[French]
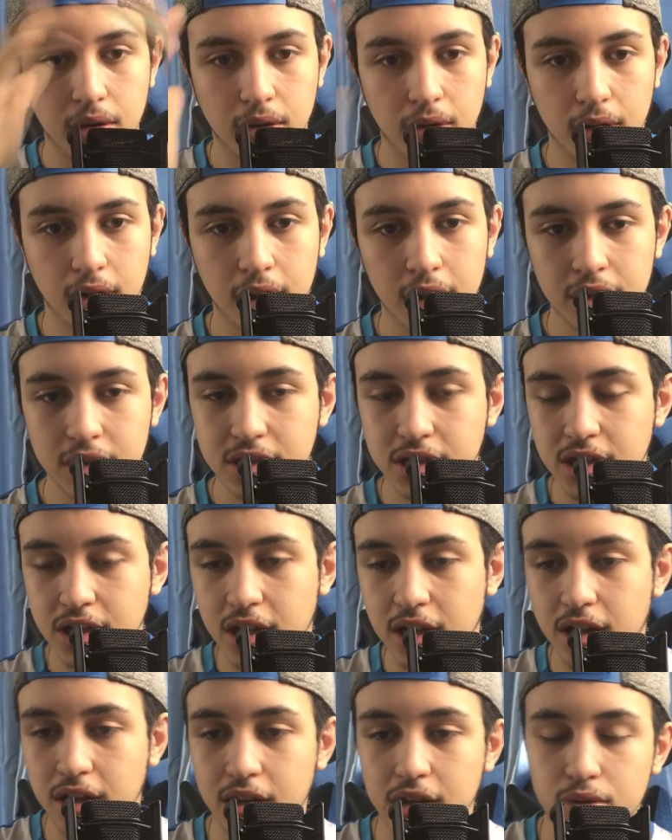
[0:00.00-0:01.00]
Voilà, ici, il
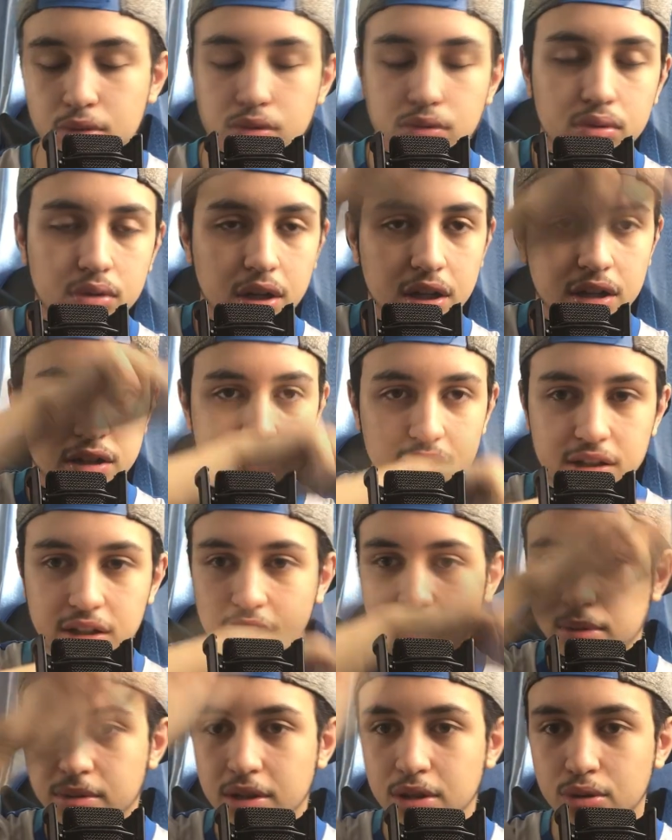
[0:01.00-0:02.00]
y a tout, tout
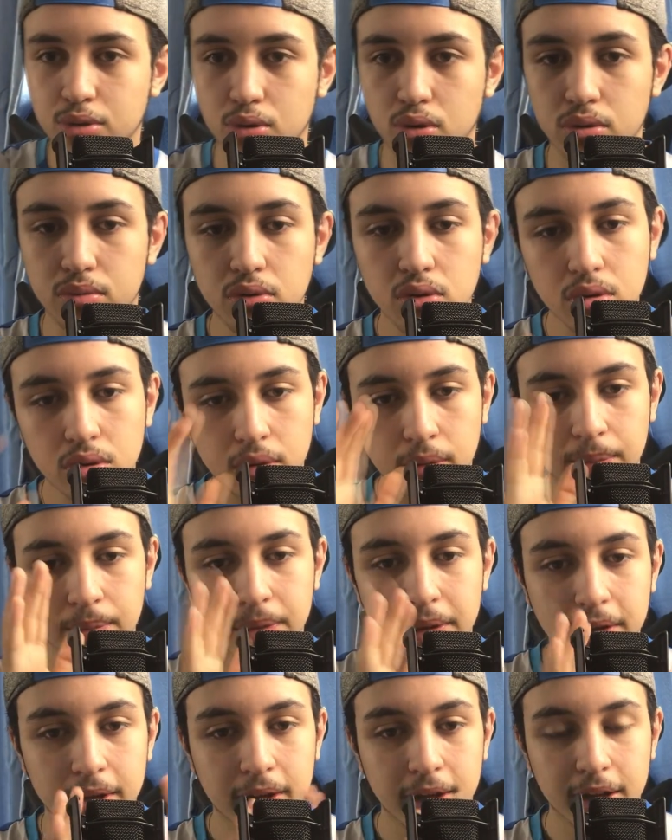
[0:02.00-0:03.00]
l'intestin comme ça sur le mur.
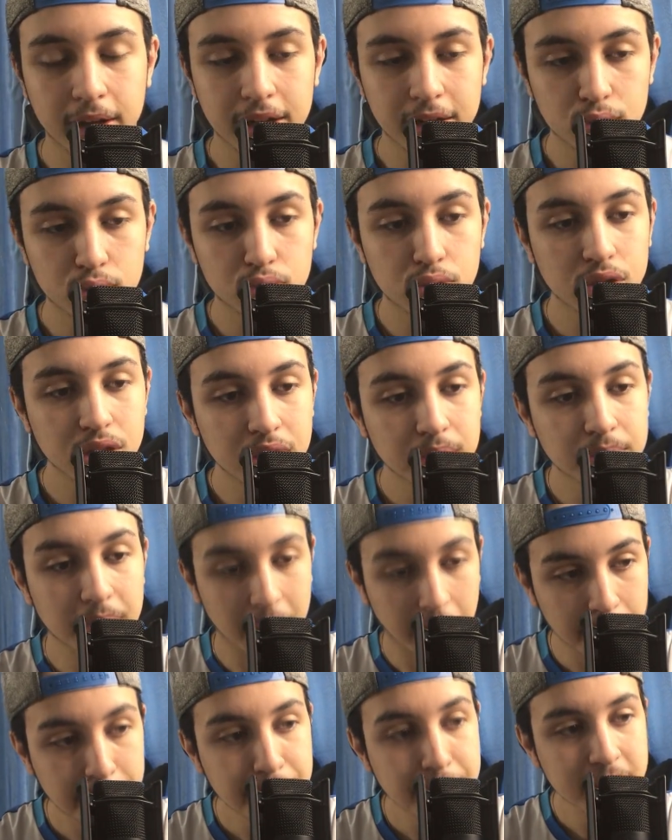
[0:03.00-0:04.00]
Je te dis,
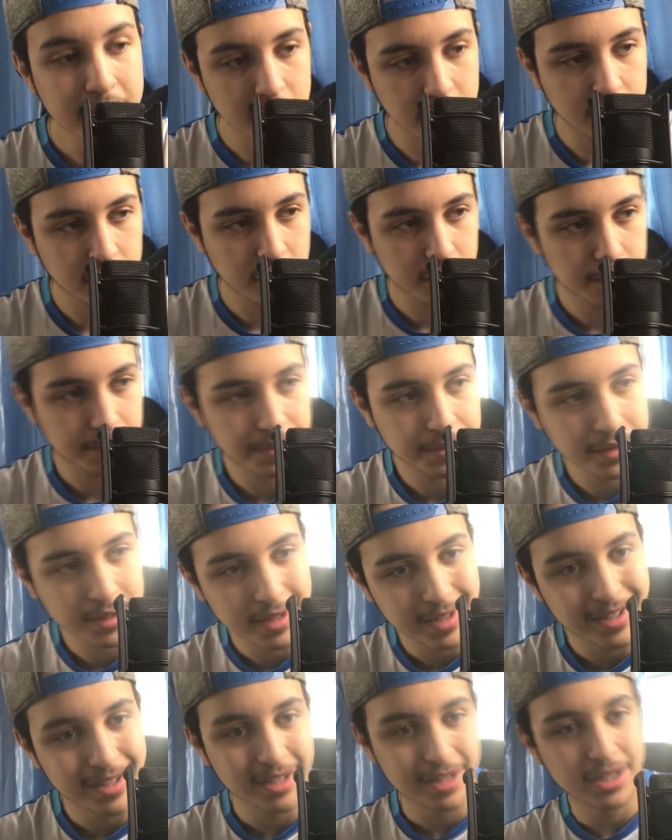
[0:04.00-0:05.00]
mais ah, merde.
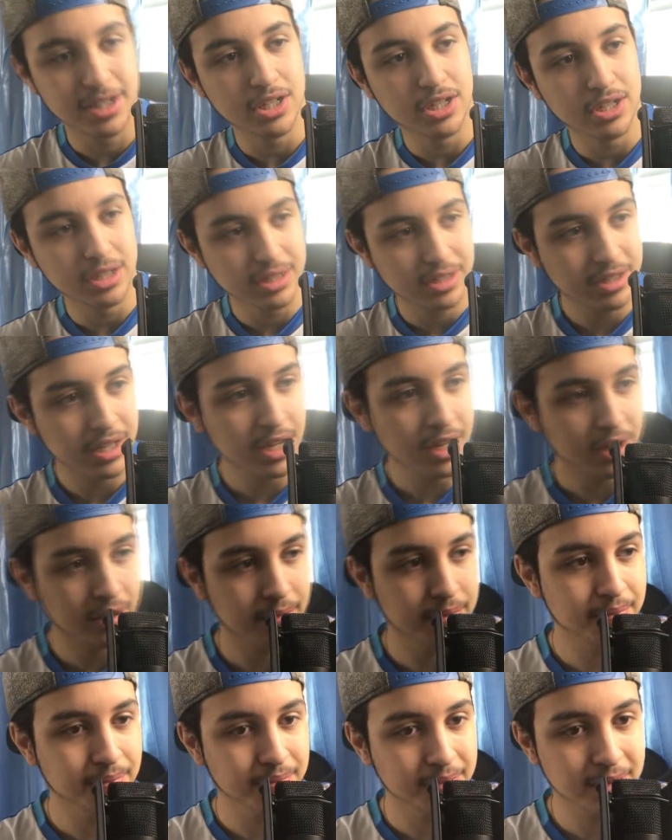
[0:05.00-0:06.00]
Ça,
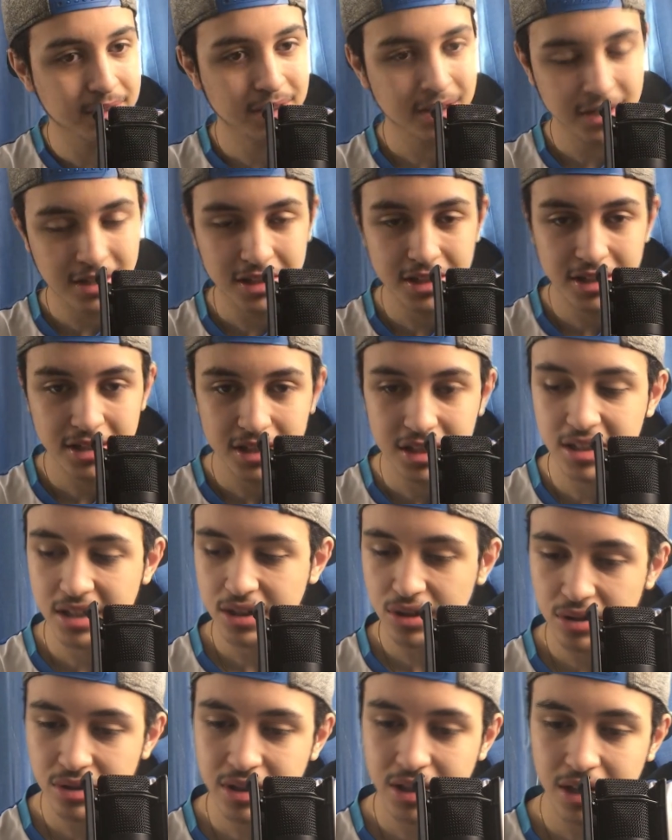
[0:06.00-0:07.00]
ça c'est Attaque des
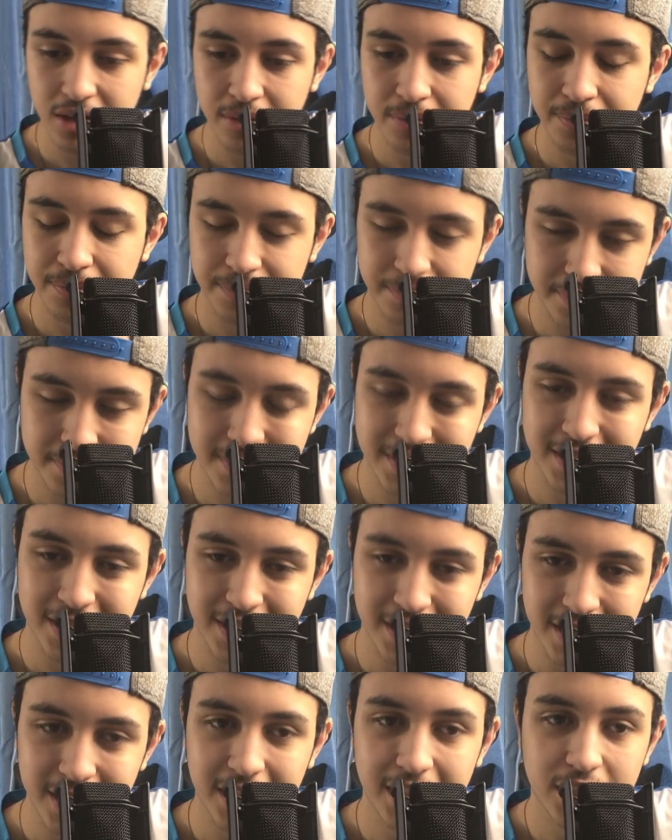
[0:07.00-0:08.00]
Titans, ça.
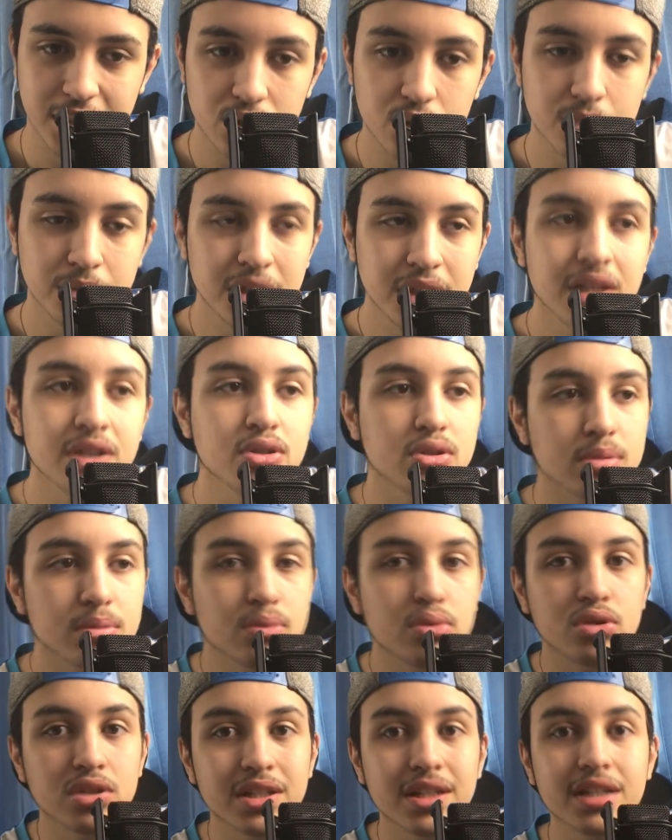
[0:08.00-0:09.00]
ils ont mis une
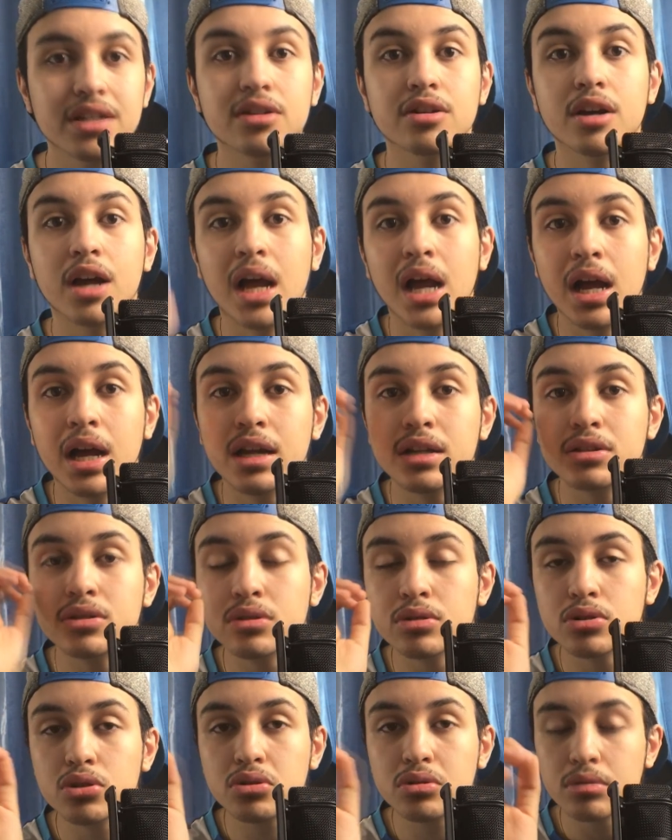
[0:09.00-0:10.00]
musique
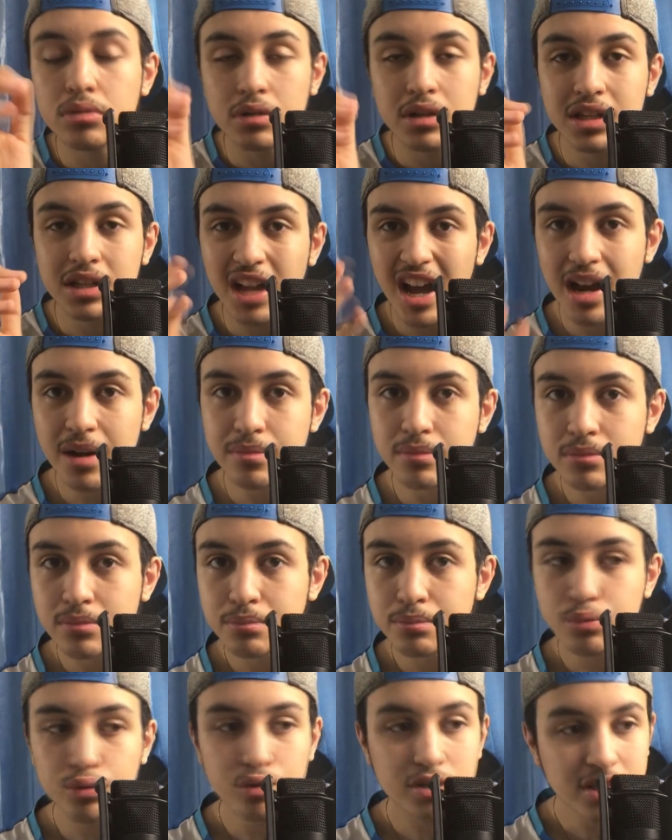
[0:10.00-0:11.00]
calme
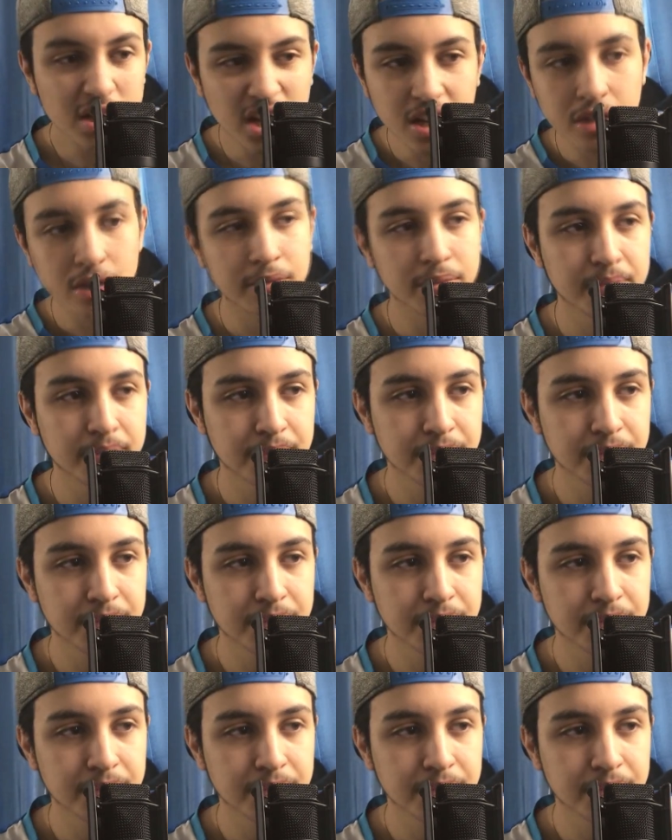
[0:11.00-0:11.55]
pour ça.